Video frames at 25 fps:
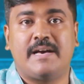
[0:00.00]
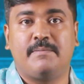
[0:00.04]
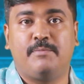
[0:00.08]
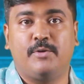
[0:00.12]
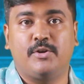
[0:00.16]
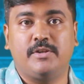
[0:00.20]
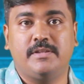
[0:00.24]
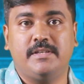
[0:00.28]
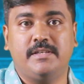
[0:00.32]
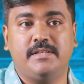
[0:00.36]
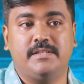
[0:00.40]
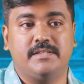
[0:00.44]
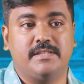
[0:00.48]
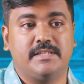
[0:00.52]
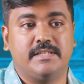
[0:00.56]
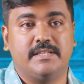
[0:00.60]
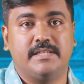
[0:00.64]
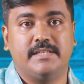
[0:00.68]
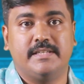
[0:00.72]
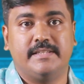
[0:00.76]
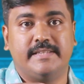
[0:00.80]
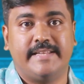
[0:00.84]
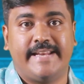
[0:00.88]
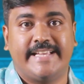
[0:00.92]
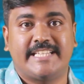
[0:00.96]
பார்க்க போகிறது
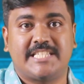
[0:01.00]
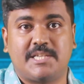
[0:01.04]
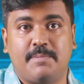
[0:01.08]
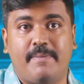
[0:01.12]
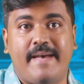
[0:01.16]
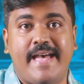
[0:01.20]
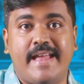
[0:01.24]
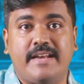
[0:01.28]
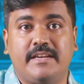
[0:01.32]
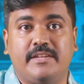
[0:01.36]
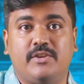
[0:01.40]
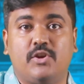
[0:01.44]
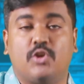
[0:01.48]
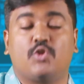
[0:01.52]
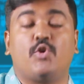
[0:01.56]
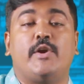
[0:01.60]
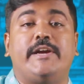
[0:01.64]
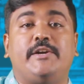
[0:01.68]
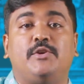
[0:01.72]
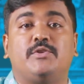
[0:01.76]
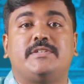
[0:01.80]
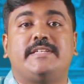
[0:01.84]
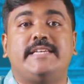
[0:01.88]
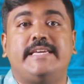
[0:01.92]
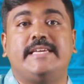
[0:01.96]
த நெக்ஸ்ட் மேன் யூஆர்
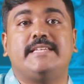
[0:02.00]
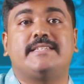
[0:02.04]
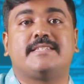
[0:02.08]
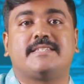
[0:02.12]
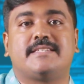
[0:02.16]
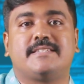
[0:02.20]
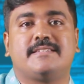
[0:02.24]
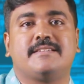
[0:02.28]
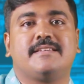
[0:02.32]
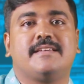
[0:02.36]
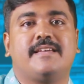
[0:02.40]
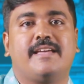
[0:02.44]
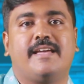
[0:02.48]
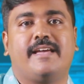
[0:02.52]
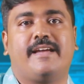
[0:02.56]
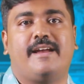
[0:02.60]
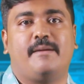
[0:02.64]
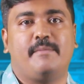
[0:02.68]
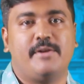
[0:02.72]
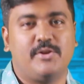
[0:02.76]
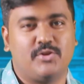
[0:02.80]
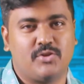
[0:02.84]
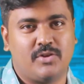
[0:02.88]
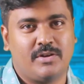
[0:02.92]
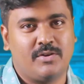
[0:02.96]
கோயிங் டு சி எஸ்
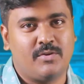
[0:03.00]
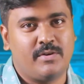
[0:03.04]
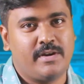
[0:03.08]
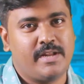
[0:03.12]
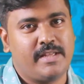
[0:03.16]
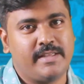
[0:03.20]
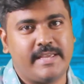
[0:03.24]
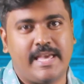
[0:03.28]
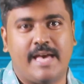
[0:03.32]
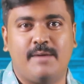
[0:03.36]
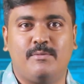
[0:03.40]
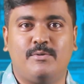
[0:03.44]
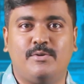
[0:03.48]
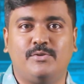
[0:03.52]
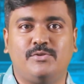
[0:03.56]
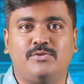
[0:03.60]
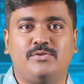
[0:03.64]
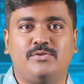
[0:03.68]
அப்படின்னு சொன்ன ஞாபகம்